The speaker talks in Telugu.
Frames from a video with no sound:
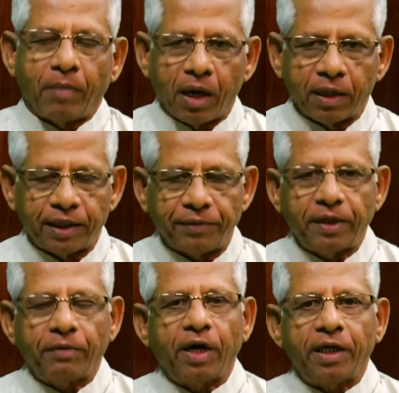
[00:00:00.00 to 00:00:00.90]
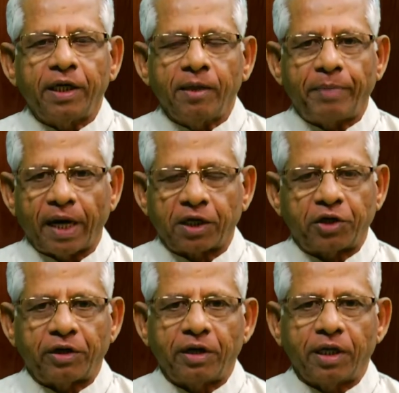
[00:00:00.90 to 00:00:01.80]
మా దివ్యవాణి
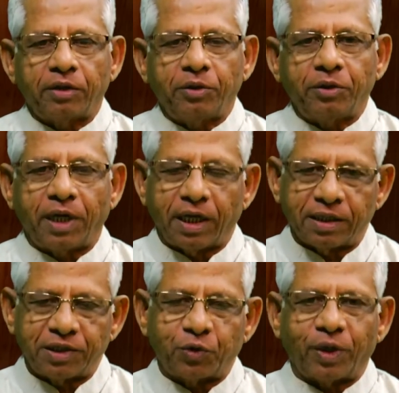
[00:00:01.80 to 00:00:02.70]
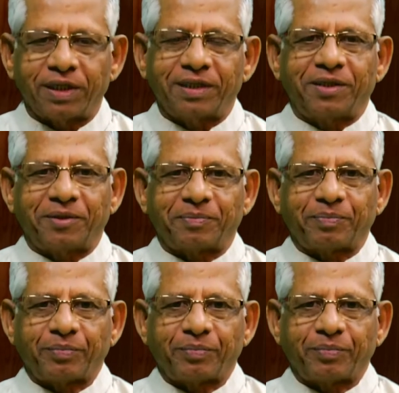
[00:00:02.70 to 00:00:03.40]
ప్రేక్షకులకు ఘనస్వాగతం